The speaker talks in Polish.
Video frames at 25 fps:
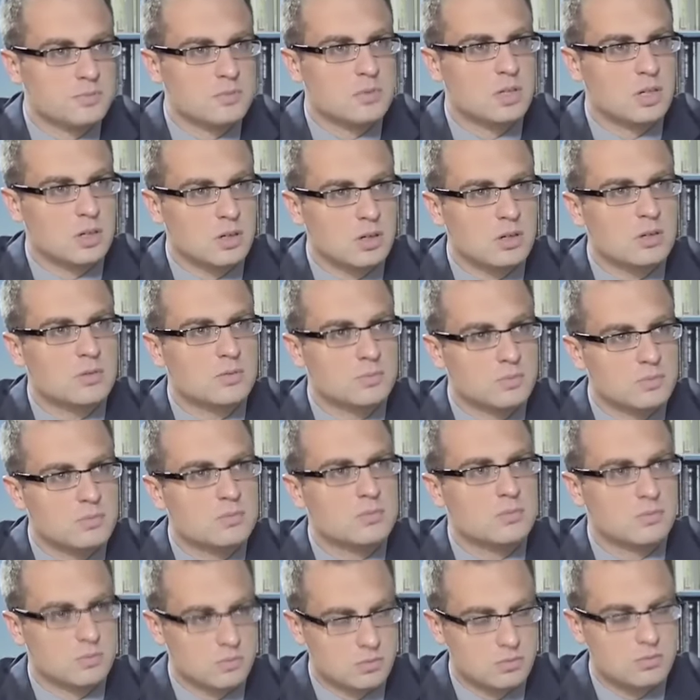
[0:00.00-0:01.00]

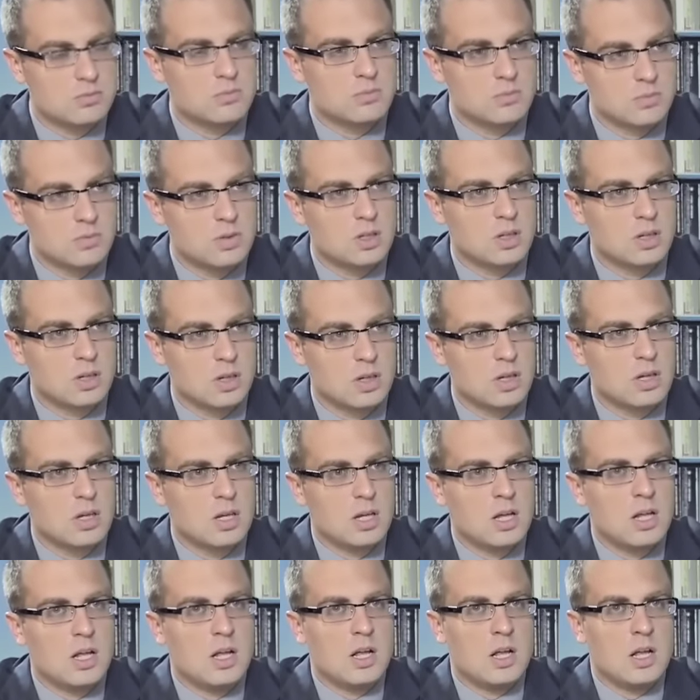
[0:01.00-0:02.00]
Kilkadziesiąt to znaczy, tak
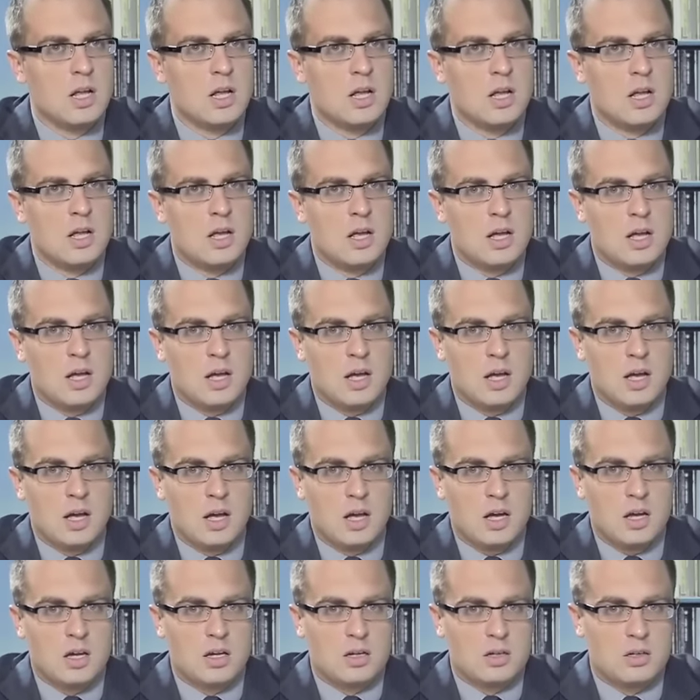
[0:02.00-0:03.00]
dokładnie, jakby Pan był łaskawy.
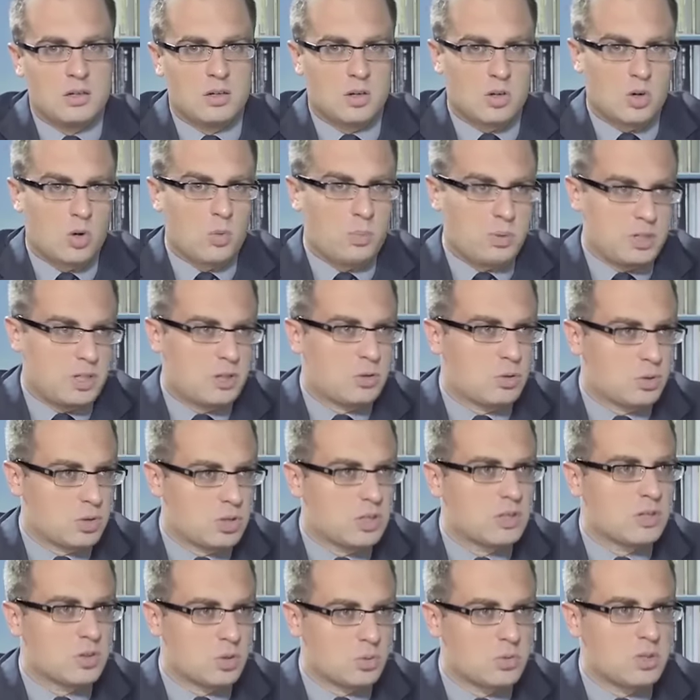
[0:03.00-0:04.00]
Około 50
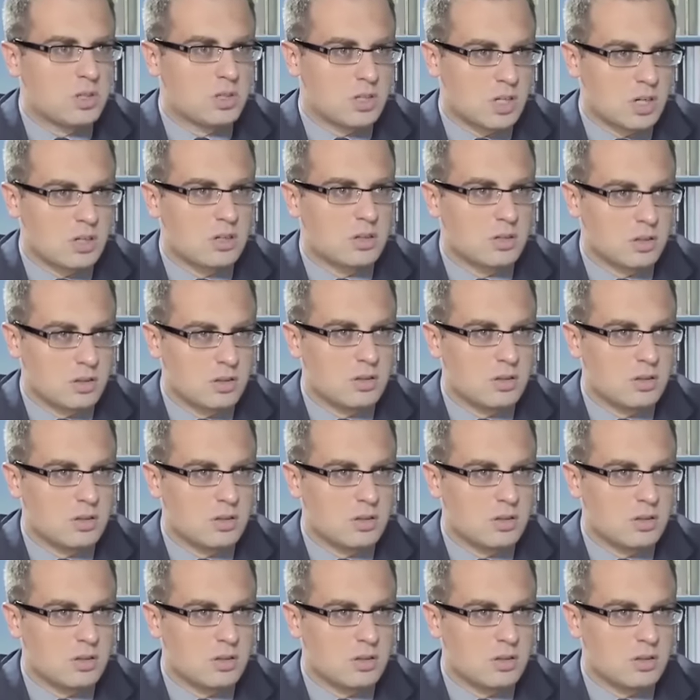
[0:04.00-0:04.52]
tysięcy żołnierzy, tak. E.